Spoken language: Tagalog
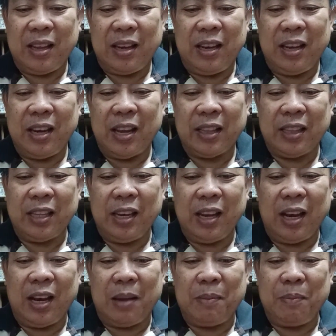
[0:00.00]
hindi natin
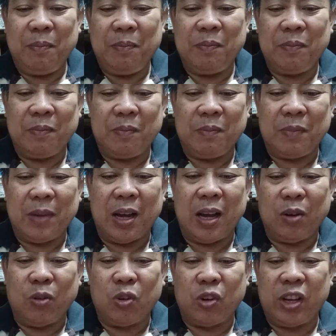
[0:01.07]
alam,
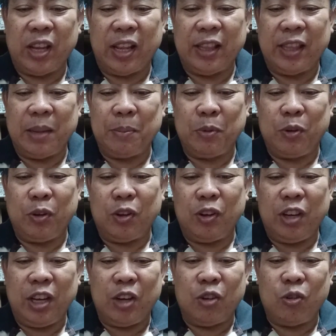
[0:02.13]
mga kuryente po
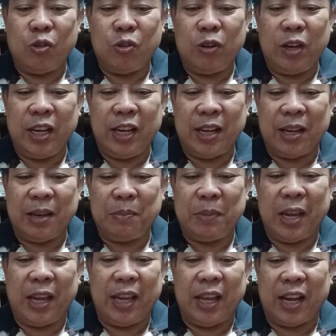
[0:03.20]
yon hinuhuli ng
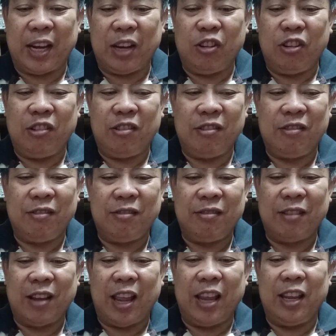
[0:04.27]
BIR yon
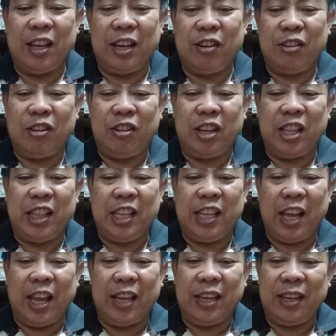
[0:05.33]
Ay ano,
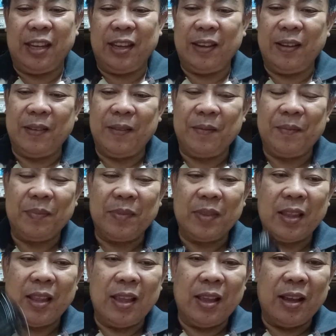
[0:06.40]
DTI.
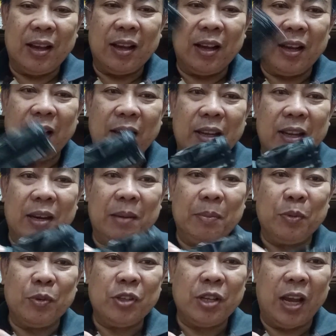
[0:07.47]
Kaganyan na
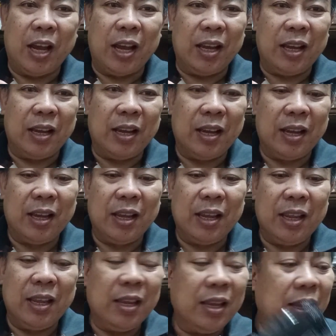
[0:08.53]
po siya.
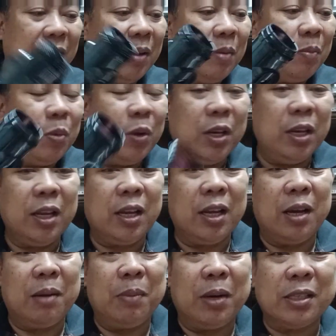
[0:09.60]
Pwede
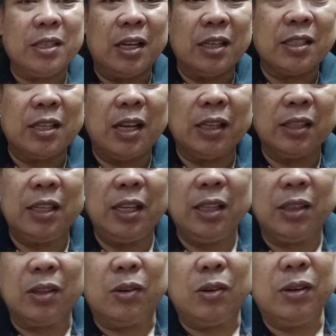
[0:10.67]
kang magsaksak
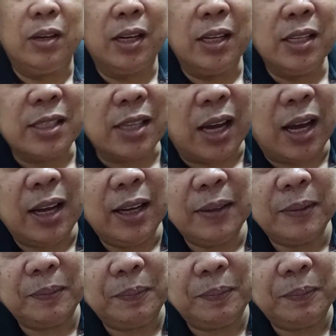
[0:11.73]
dito ng isa.